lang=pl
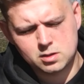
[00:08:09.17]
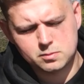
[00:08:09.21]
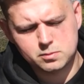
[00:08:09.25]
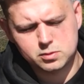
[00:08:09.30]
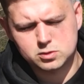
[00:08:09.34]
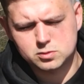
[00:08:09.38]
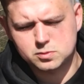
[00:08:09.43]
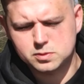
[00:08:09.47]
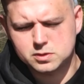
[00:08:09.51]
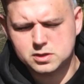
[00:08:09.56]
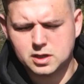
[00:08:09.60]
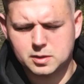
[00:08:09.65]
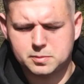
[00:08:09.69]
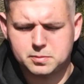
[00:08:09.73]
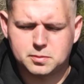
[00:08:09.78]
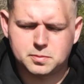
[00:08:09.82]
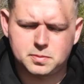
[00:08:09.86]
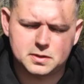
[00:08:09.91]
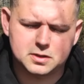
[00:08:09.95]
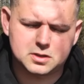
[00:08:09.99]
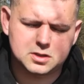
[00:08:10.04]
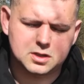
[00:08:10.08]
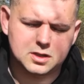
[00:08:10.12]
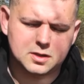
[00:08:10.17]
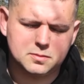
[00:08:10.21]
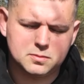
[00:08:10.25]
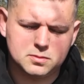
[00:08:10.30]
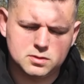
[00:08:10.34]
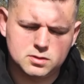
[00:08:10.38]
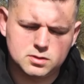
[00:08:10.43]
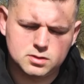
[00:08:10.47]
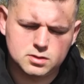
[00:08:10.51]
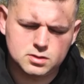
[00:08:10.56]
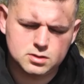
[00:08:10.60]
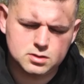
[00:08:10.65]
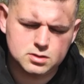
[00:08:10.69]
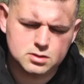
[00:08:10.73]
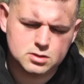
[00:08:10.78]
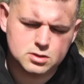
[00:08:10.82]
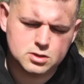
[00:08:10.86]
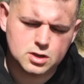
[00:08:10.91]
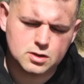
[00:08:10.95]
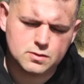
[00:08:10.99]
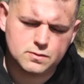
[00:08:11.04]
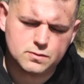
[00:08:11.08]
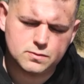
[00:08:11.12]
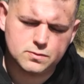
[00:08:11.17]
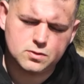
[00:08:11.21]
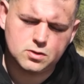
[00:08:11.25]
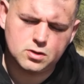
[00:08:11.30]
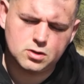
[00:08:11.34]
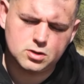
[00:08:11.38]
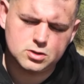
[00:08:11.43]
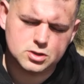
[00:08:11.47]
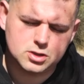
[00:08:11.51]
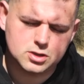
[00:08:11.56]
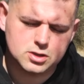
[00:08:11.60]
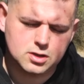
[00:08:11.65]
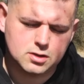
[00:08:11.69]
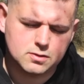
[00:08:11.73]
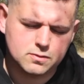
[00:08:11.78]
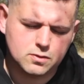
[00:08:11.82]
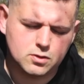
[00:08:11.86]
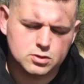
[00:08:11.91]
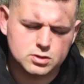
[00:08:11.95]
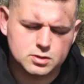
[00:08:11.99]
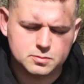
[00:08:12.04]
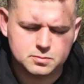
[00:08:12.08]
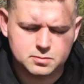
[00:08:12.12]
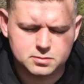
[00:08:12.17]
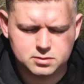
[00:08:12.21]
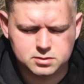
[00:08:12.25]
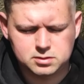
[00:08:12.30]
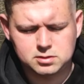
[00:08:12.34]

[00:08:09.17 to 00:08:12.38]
podbita popeczkiem w kolorze czerwonym.